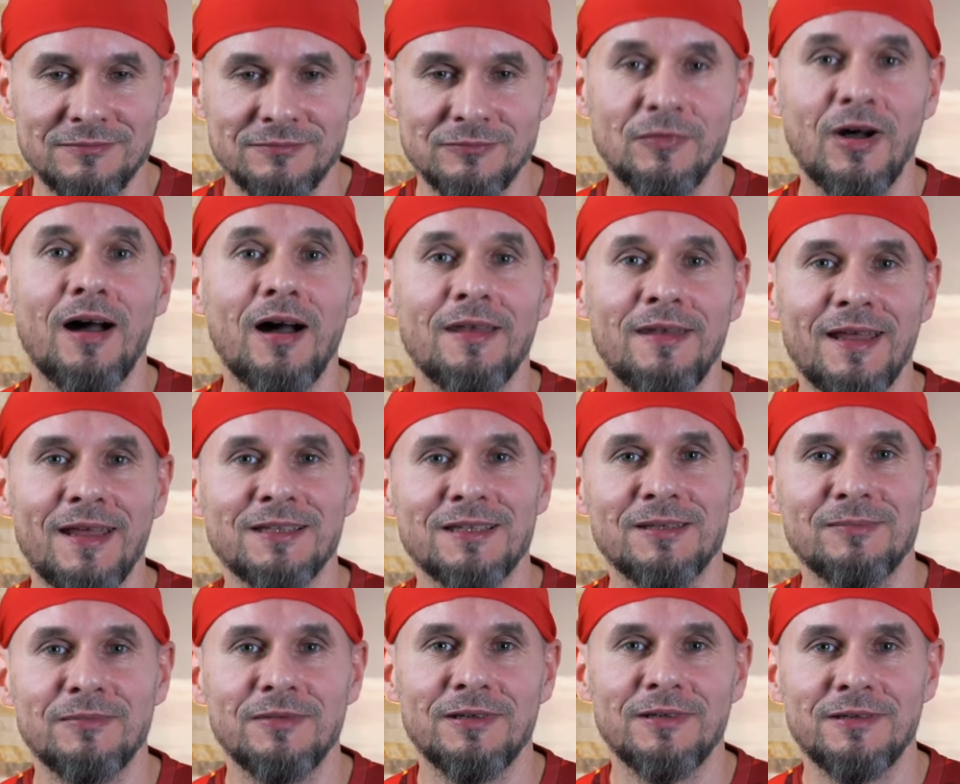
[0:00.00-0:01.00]
No a na
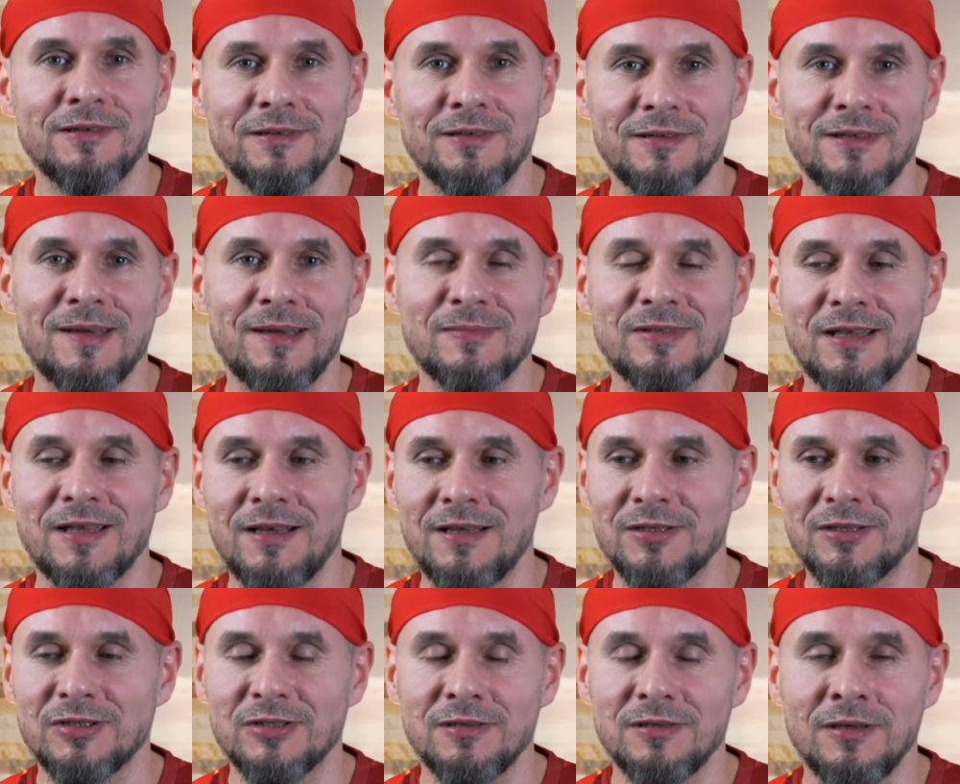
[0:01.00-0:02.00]
tym e, nam
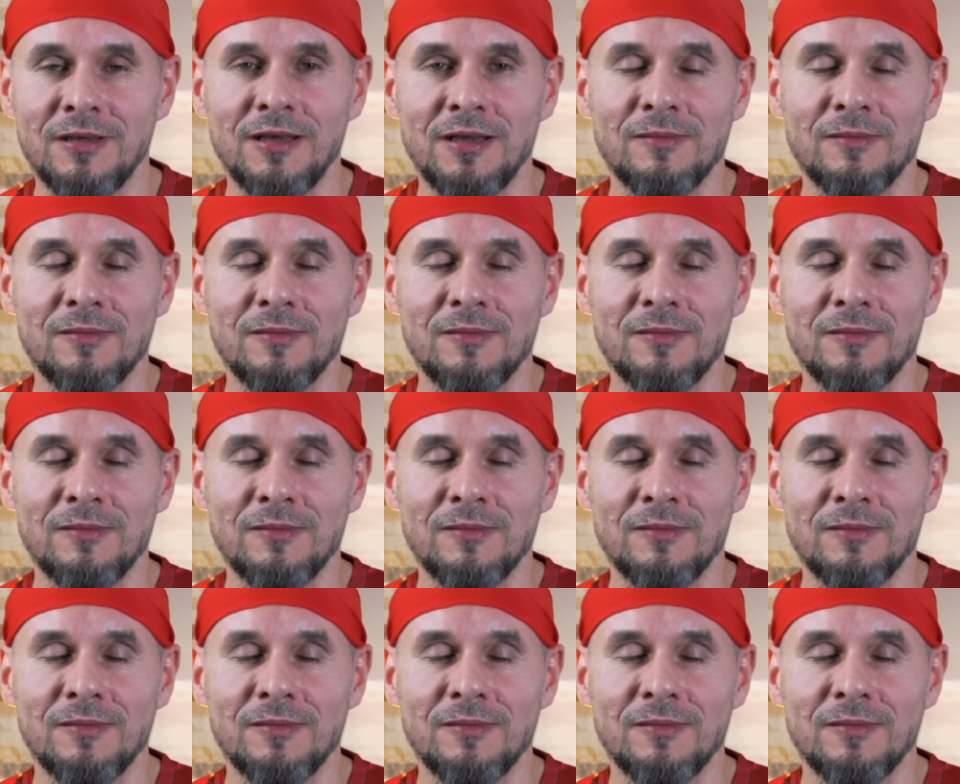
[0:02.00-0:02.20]
zależy,